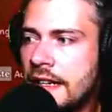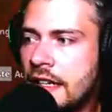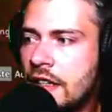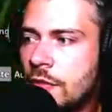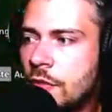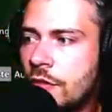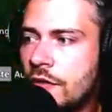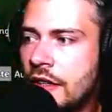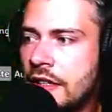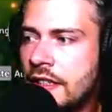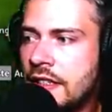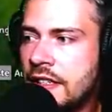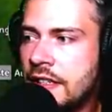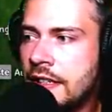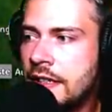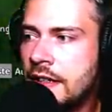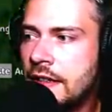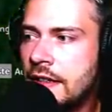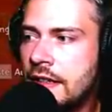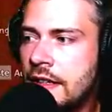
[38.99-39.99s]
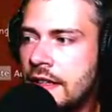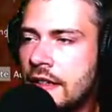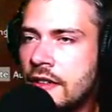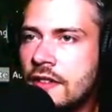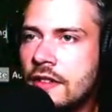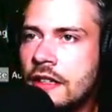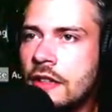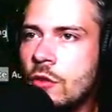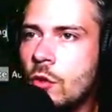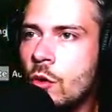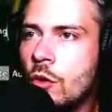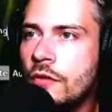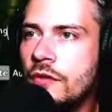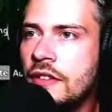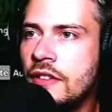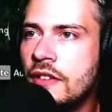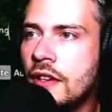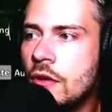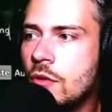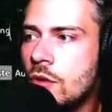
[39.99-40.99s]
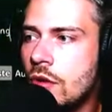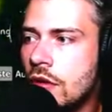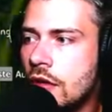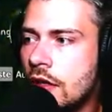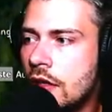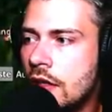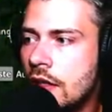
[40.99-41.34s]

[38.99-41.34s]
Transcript: jetzt wo wir ihn trinken, geht das Ding hoch wie Sau.